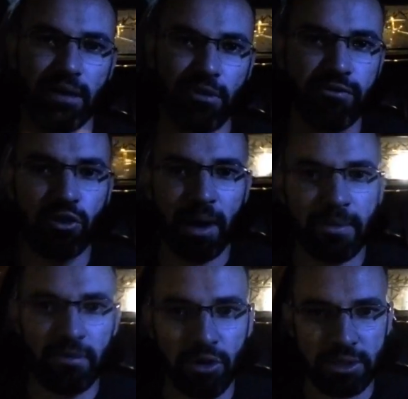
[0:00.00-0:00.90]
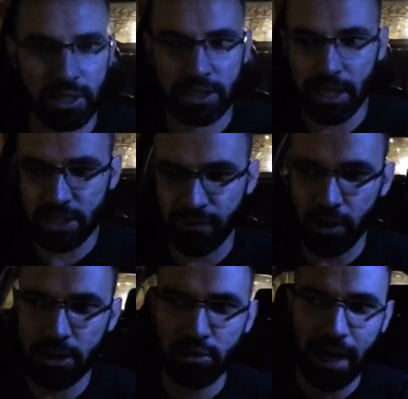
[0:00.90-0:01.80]
vou filmar pra vocês lá de
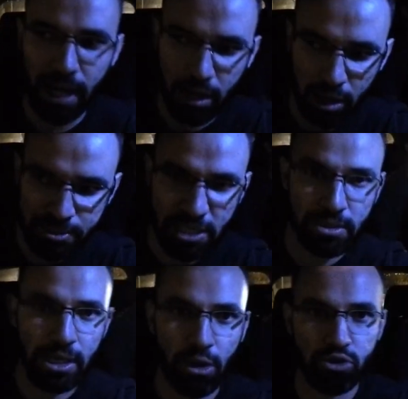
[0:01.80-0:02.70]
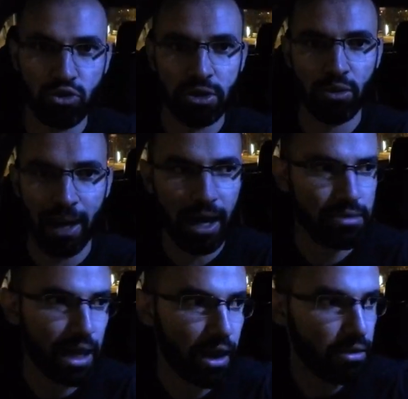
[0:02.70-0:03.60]
fora do carro agora, pra vocês verem a altura que o carro
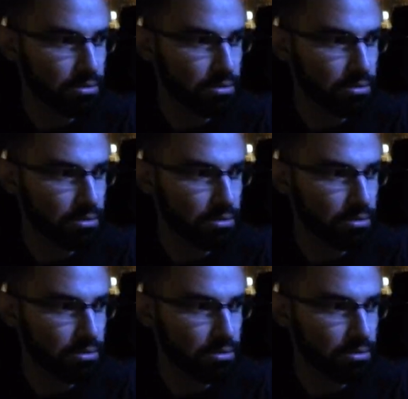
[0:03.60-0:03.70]
tá.